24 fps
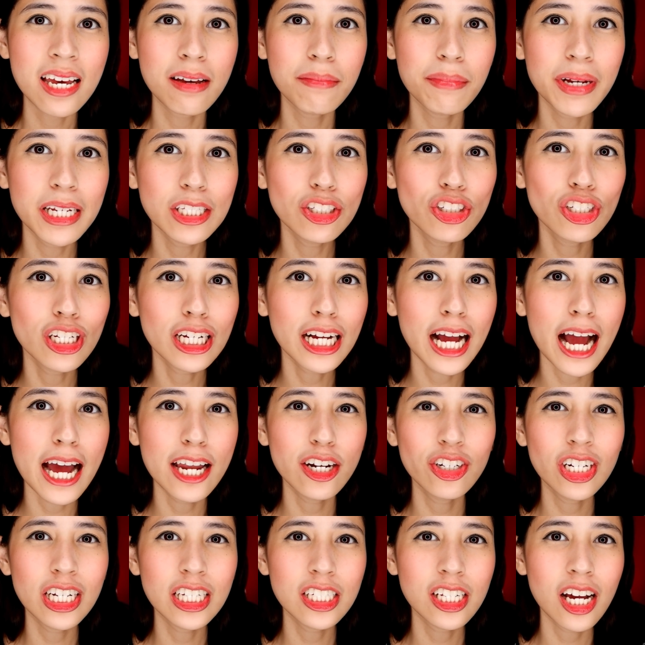Medyo
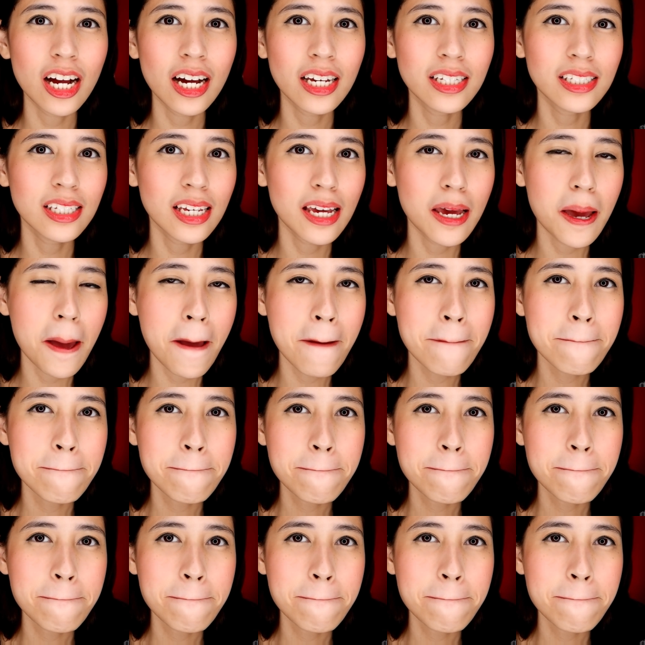nagaano na siya kasi